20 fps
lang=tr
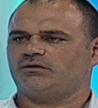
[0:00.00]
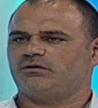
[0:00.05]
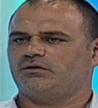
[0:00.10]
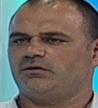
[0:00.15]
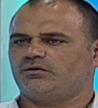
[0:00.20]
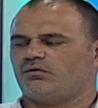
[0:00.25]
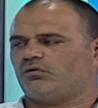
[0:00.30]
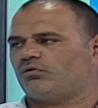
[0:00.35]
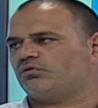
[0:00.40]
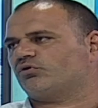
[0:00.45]

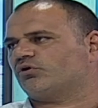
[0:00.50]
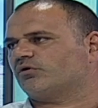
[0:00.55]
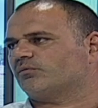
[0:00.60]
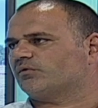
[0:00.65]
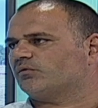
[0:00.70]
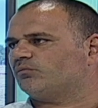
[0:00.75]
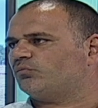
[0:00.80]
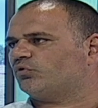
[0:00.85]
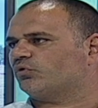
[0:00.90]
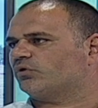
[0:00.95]
O
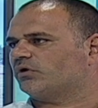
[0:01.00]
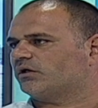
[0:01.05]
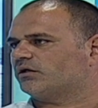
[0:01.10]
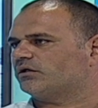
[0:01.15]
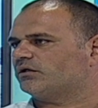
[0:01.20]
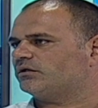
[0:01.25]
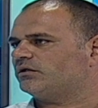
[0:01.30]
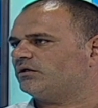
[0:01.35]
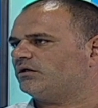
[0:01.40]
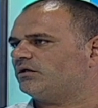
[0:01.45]
dönemden bugüne
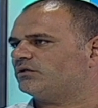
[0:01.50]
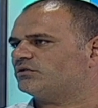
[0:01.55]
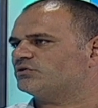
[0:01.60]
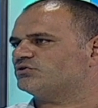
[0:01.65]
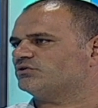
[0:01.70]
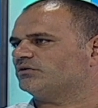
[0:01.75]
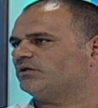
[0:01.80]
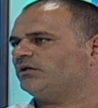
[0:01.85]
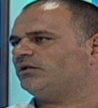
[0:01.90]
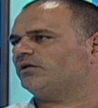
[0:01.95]
kadar da
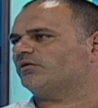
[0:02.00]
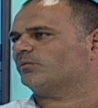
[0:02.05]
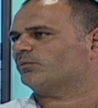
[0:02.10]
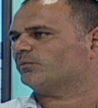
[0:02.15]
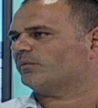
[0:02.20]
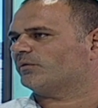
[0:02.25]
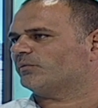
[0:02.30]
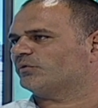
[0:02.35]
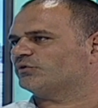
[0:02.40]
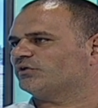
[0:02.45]
atıcılar
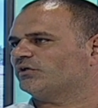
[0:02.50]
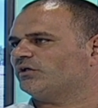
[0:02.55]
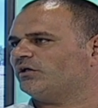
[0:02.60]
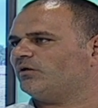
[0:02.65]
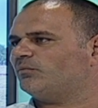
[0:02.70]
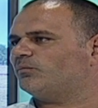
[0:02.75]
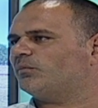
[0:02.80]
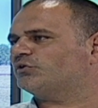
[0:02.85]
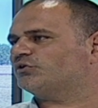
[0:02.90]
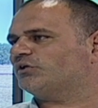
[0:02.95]
yapmaya başladık.
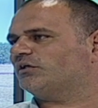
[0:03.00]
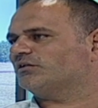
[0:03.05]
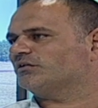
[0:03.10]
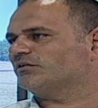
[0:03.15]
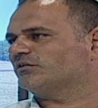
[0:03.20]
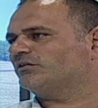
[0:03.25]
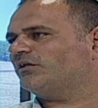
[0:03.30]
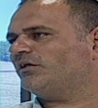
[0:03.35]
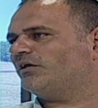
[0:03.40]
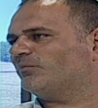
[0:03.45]
Hem
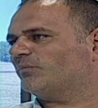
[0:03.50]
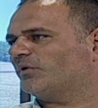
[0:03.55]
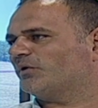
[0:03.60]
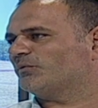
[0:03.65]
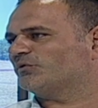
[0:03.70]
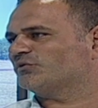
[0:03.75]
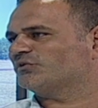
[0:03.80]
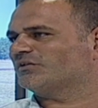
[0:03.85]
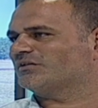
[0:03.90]
başkanlığını da yapmaya başladık.